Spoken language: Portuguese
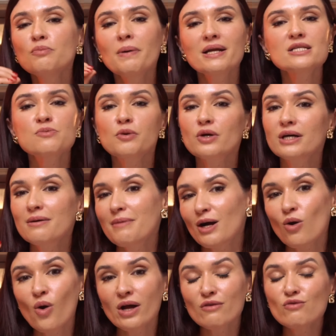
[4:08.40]
para esse programa
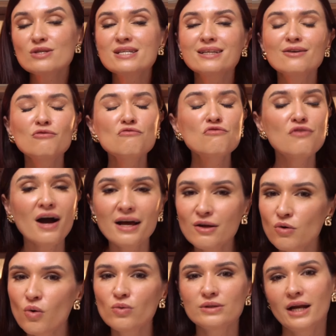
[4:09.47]
agora, você não vai
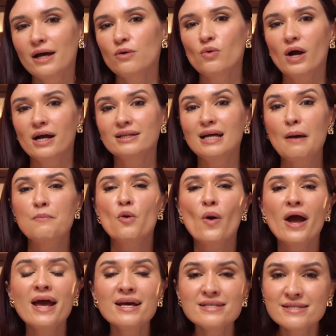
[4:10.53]
encontrar um cardápio
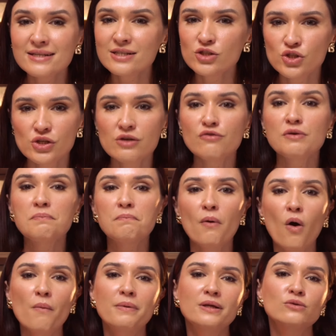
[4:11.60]
restritivo e
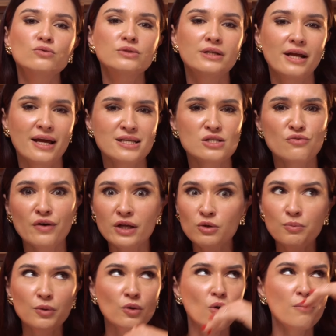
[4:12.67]
pobre em nutrientes feito
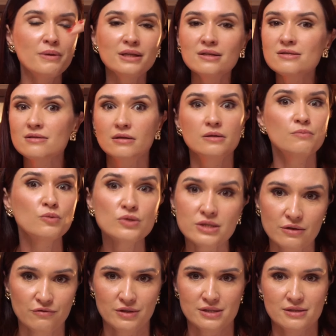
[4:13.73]
por comidas
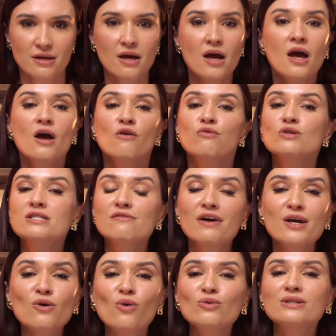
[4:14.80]
impossíveis. Você
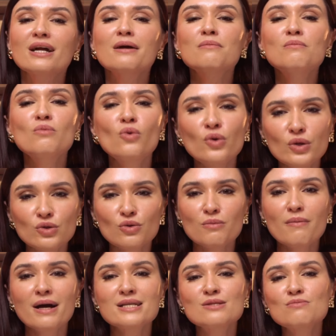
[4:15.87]
vai encontrar muito,
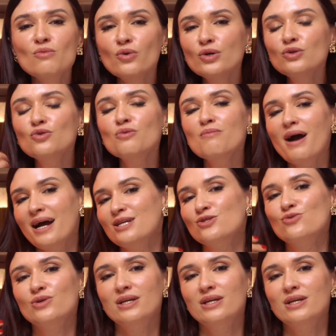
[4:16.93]
mas muito mais do